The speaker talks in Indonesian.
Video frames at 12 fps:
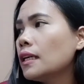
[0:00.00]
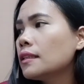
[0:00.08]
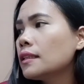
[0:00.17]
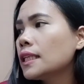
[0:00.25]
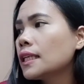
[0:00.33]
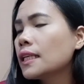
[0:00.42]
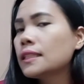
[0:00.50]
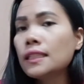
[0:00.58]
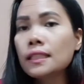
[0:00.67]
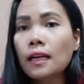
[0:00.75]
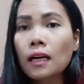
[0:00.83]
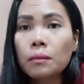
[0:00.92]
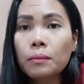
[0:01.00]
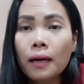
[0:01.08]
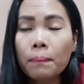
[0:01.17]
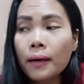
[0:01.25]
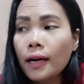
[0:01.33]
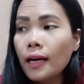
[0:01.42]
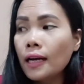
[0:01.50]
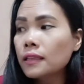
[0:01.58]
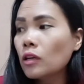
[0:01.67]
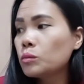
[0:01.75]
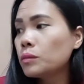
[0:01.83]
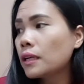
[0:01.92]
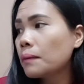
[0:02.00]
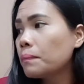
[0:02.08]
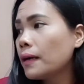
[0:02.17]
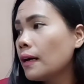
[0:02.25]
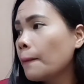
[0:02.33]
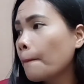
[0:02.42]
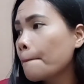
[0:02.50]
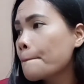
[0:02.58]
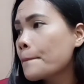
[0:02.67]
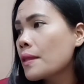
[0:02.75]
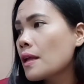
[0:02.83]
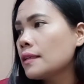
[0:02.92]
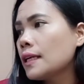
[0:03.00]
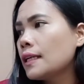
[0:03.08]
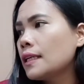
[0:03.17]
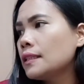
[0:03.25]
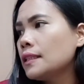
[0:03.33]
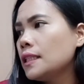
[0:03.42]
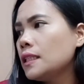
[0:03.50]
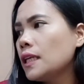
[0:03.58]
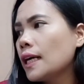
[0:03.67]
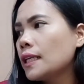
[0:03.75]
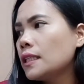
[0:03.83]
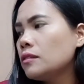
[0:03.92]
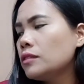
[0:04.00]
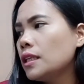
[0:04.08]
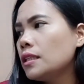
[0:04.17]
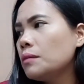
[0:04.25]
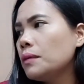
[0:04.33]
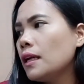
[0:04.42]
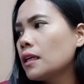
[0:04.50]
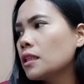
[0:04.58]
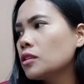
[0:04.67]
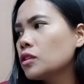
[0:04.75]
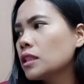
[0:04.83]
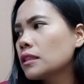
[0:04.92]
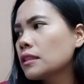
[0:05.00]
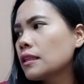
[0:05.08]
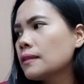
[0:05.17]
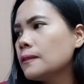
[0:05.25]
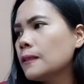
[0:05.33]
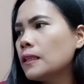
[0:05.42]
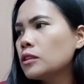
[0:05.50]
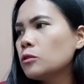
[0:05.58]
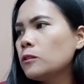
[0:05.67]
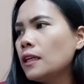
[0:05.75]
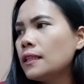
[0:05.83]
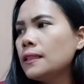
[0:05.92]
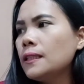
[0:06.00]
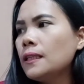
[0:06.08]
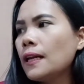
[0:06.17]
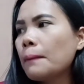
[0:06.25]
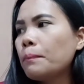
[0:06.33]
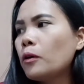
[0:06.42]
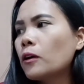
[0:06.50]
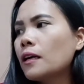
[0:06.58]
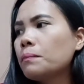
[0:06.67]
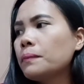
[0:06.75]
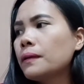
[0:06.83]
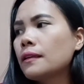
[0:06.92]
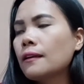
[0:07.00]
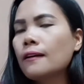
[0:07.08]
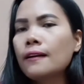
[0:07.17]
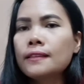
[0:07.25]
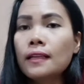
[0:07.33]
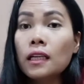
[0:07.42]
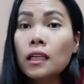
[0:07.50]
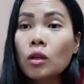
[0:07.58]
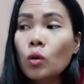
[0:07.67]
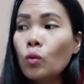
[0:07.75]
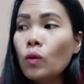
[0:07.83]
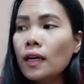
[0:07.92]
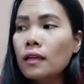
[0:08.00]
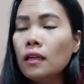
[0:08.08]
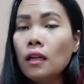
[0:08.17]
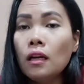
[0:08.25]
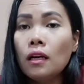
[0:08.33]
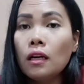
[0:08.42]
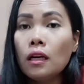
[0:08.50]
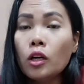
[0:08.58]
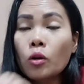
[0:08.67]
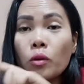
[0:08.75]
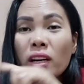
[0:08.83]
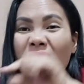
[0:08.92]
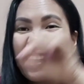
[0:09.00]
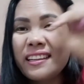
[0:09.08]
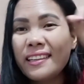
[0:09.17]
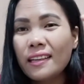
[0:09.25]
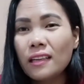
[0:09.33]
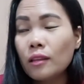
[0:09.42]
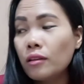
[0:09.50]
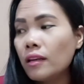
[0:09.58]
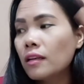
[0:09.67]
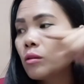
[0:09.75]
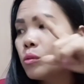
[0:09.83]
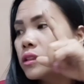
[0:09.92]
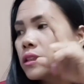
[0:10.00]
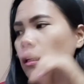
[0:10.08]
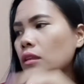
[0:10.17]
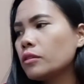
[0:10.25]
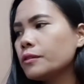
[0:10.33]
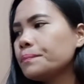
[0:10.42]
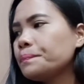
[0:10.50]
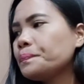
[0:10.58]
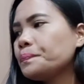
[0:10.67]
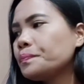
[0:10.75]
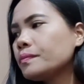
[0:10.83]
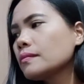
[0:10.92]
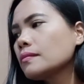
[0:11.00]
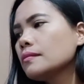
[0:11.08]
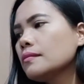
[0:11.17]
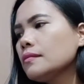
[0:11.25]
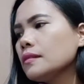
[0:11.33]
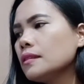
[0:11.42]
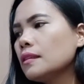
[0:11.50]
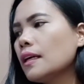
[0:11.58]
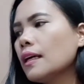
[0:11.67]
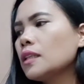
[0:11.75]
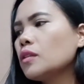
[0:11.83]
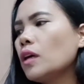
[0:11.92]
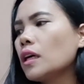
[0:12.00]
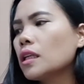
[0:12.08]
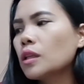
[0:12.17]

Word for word: nikahnya di tanggal berapa, tahun berapa. Nah, nanti ini akan udah dibilang itu catatannya sudah dilaporkan pernikahannya akan keluar e, nomor kayak nik gitu ya, nomornya itu. Nah, itu akan